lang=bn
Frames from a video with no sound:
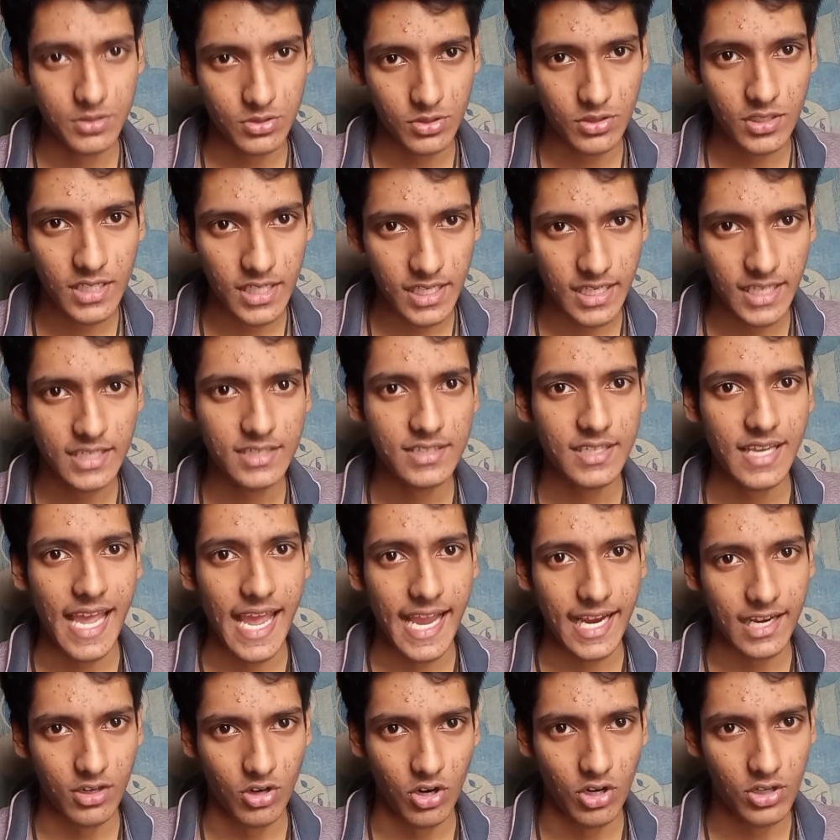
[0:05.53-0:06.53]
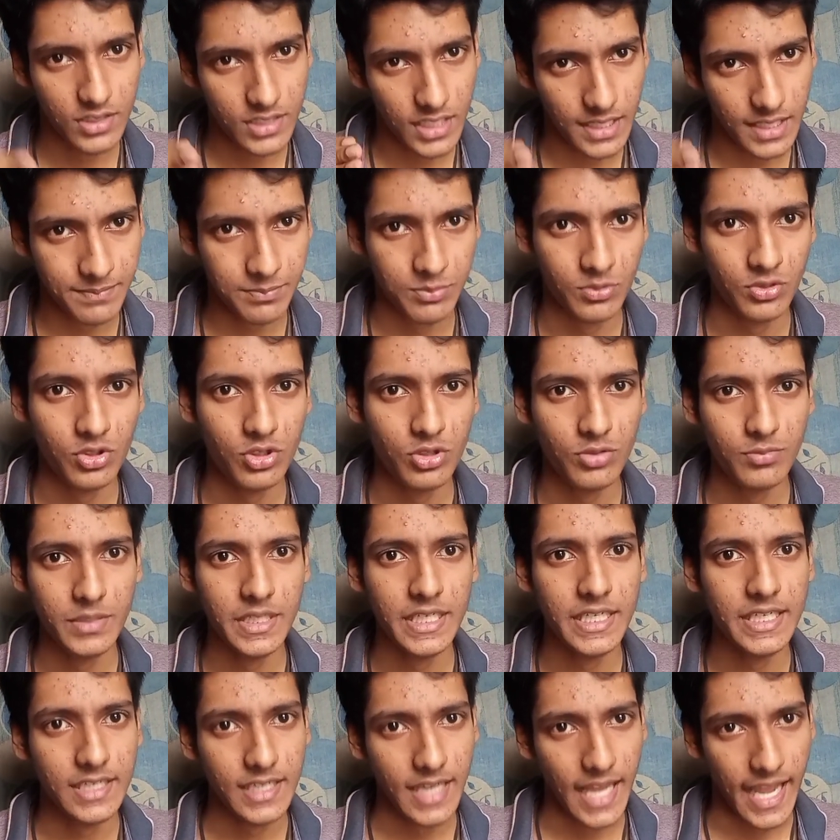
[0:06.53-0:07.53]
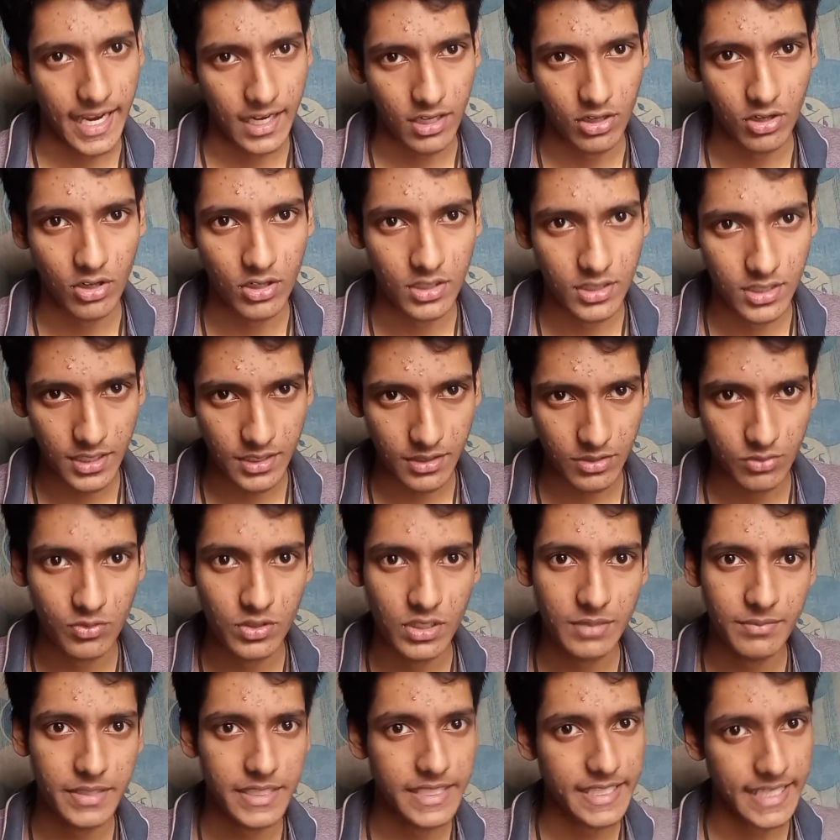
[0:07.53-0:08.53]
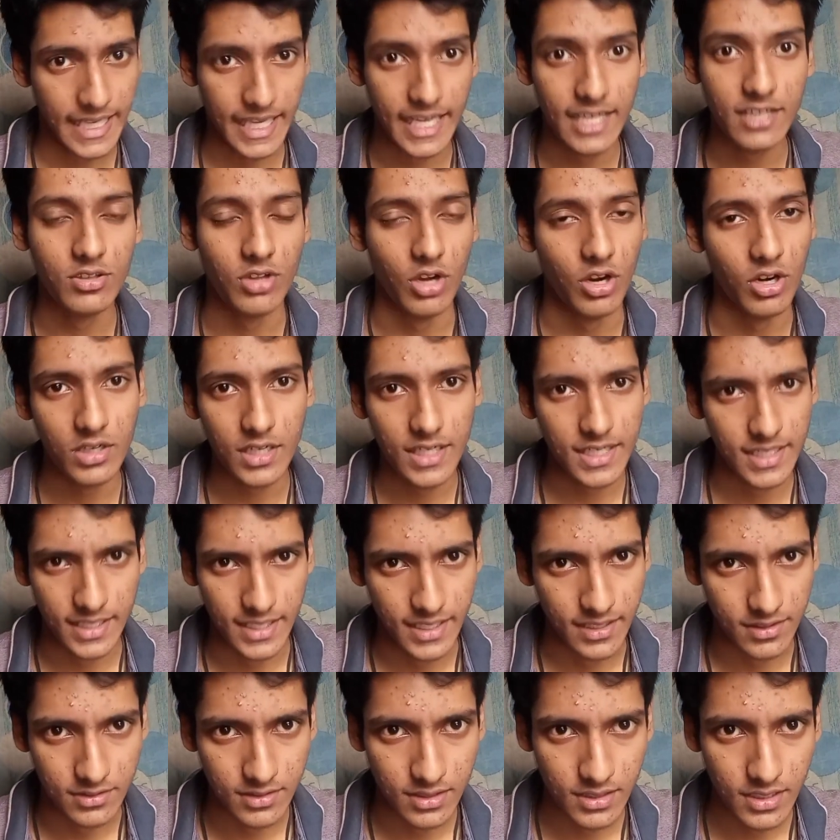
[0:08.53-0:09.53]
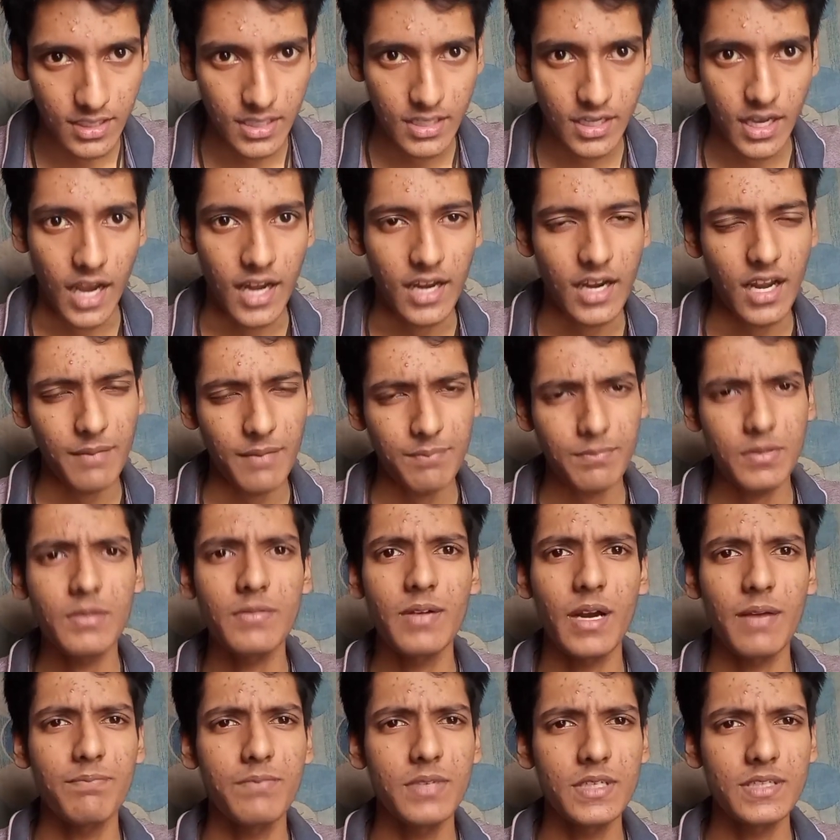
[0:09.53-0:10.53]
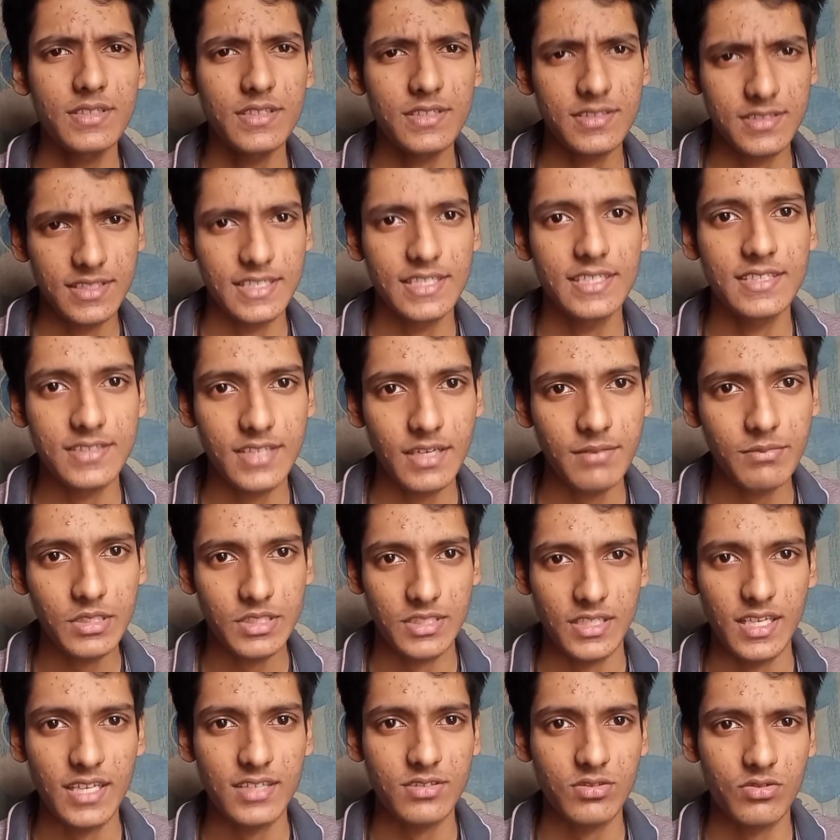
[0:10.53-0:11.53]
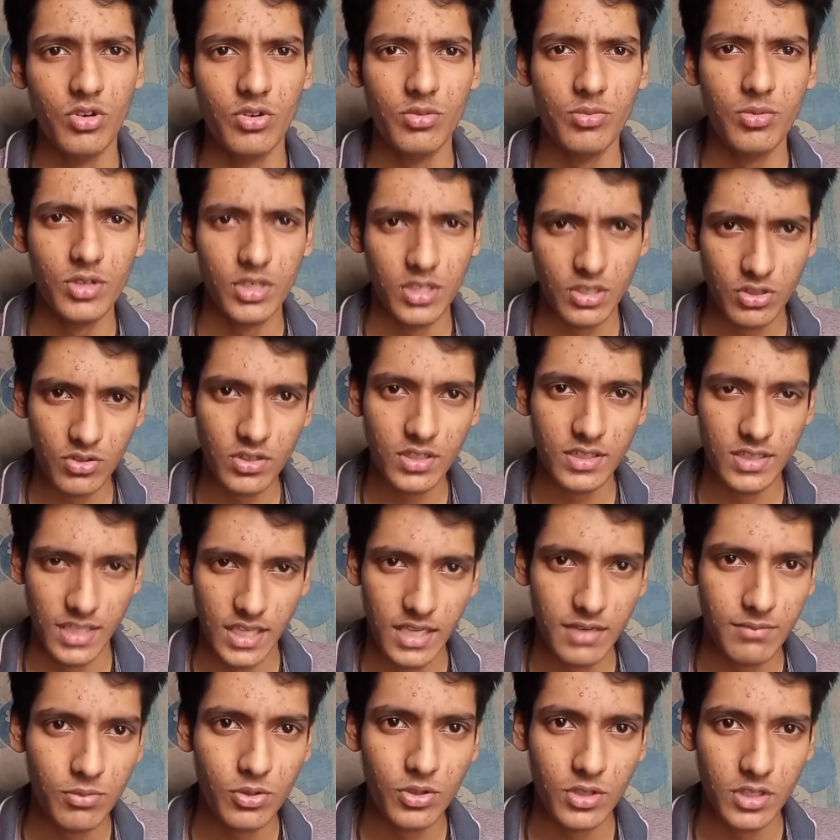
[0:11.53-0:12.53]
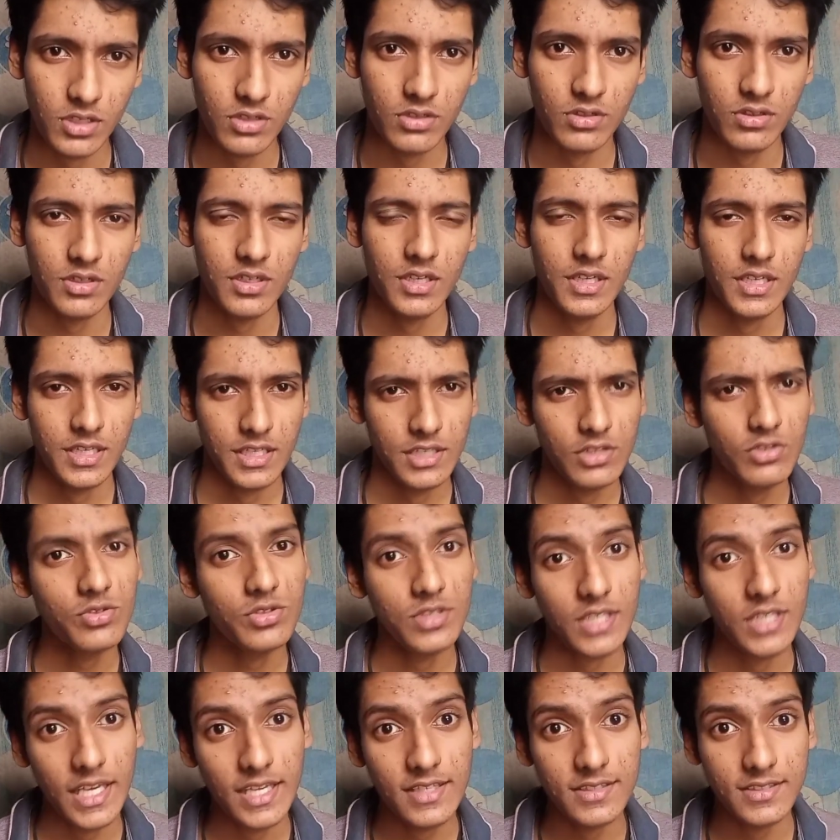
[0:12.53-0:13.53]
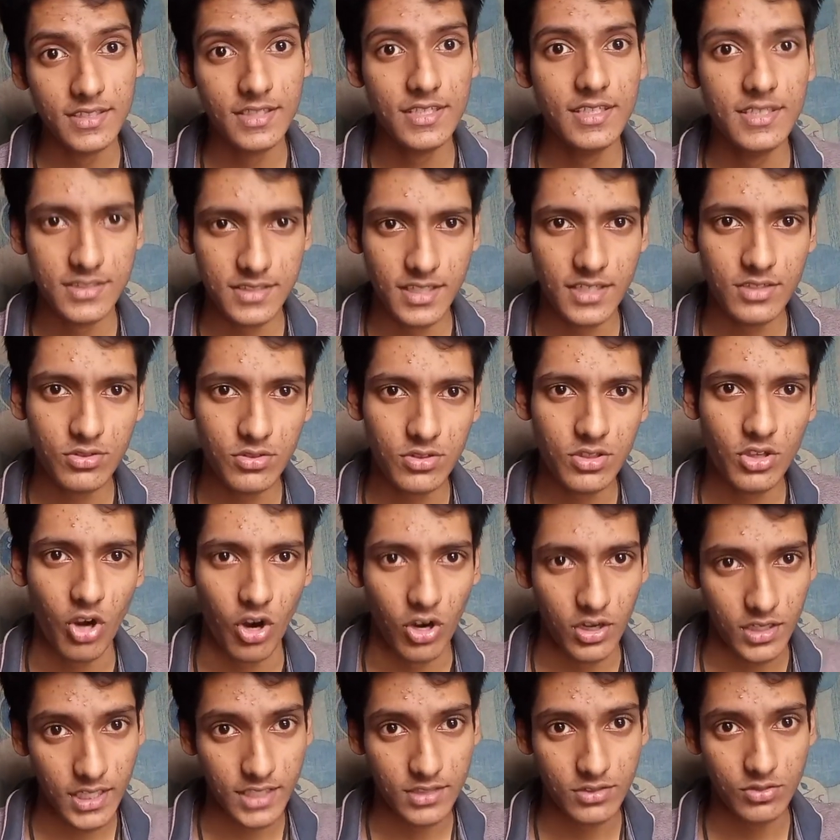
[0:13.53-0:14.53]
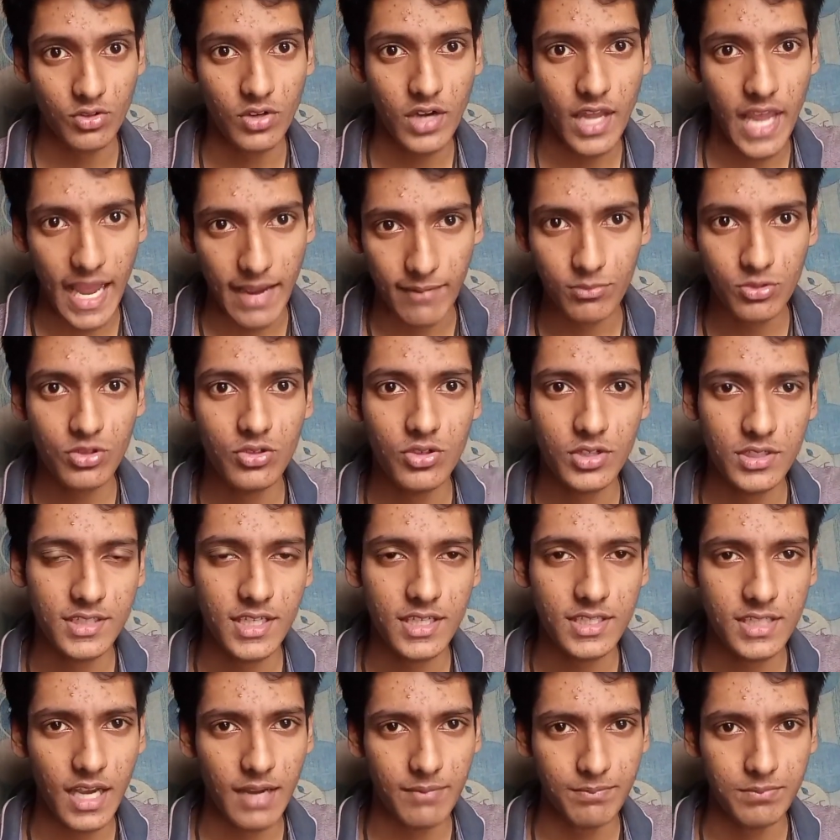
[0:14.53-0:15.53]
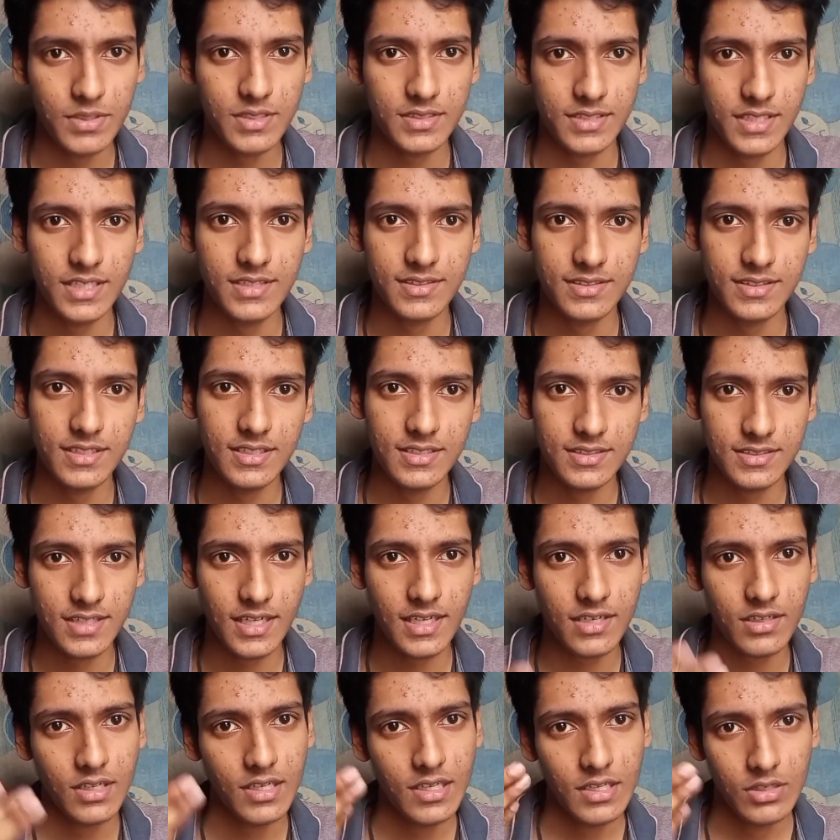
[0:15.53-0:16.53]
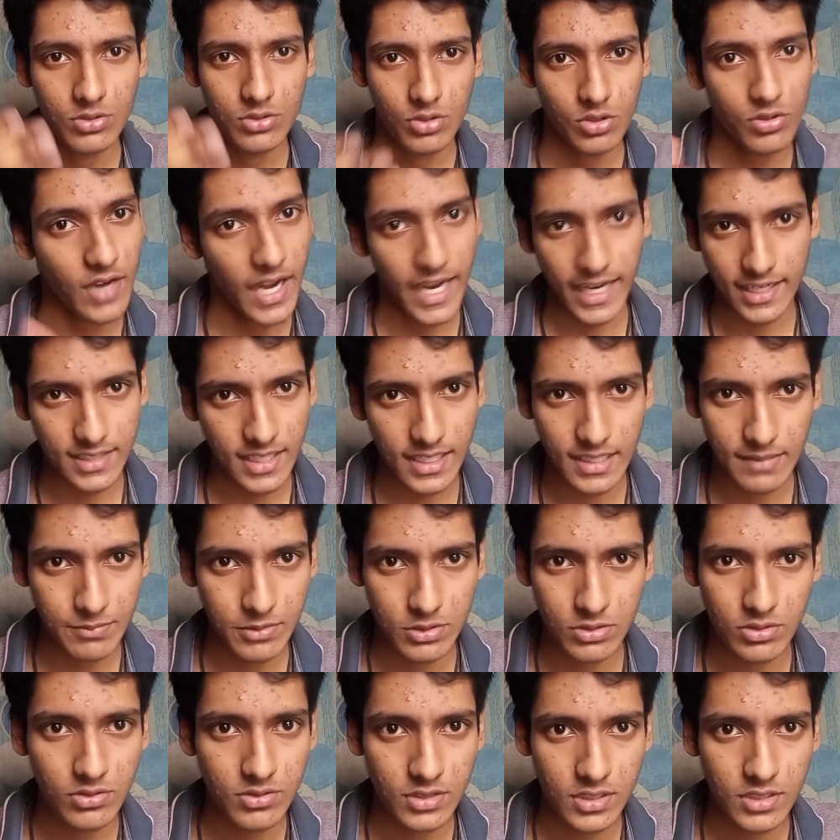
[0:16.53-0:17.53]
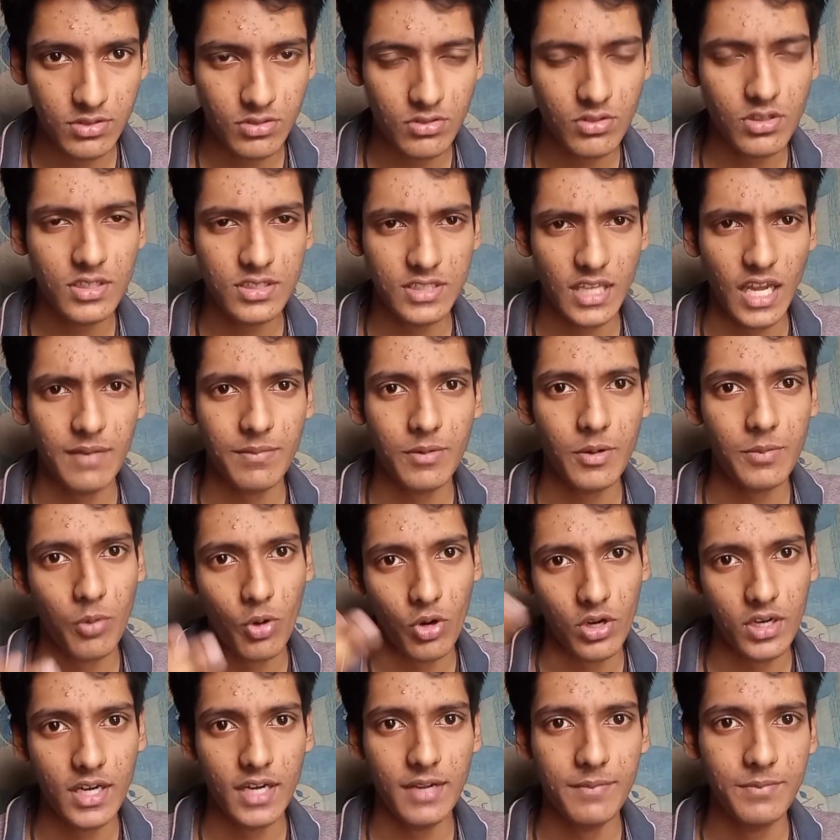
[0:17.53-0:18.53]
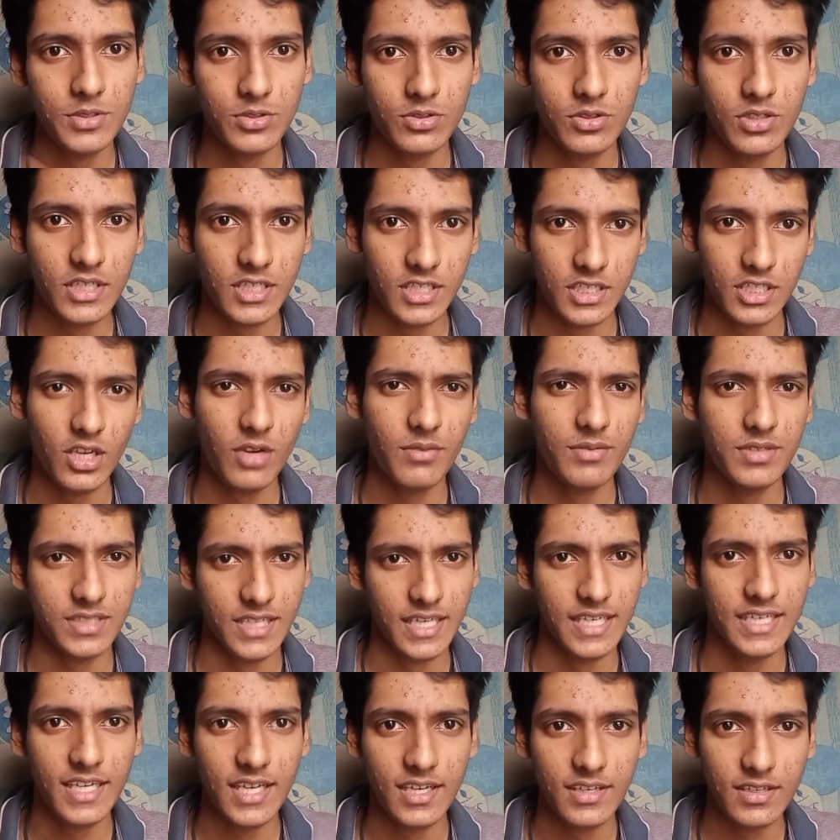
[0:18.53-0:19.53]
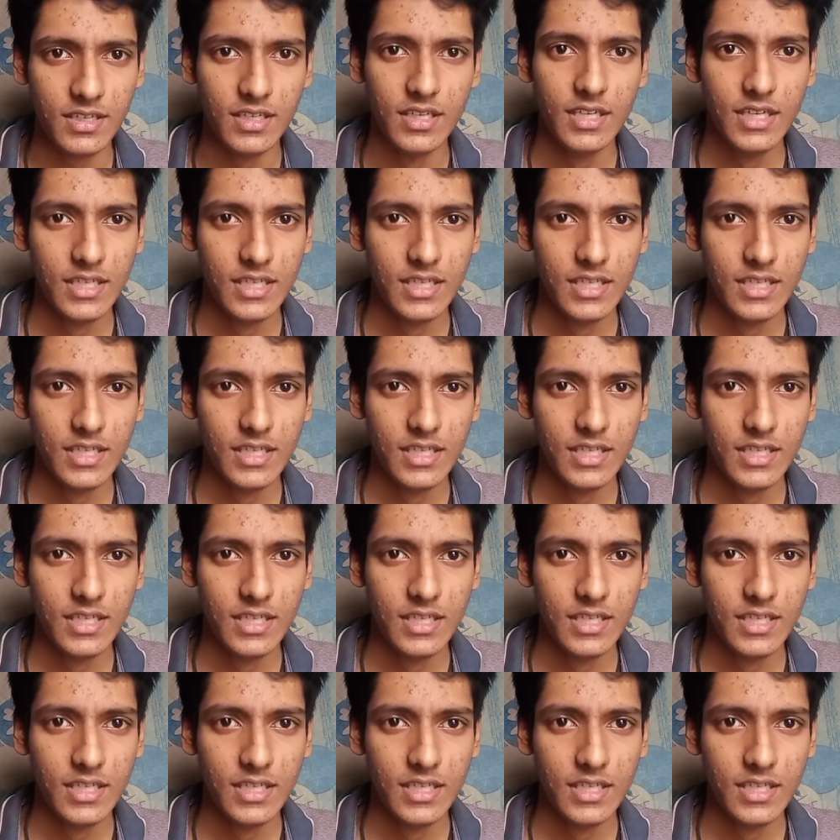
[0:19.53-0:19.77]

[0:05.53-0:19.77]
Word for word: এপিসোডের লেন্থ এক ঘন্টা পনেরো মিনিট এক ঘন্টা কুড়ি মিনিট এই ধরনের লেন্থ আর আপনি ভাববেন যে সিরিজটা আমি শেষ করবো কী করে দেখবো কী করে কিন্তু সেই সিরিজটাই যদি হঠাৎ করে এমন হয়ে যায় যে আপনি সেই সিরিজটার ধরুন একটা এপিসোড শেষ করেন তারপর পরের এপিসোডে কী হবে সেইটা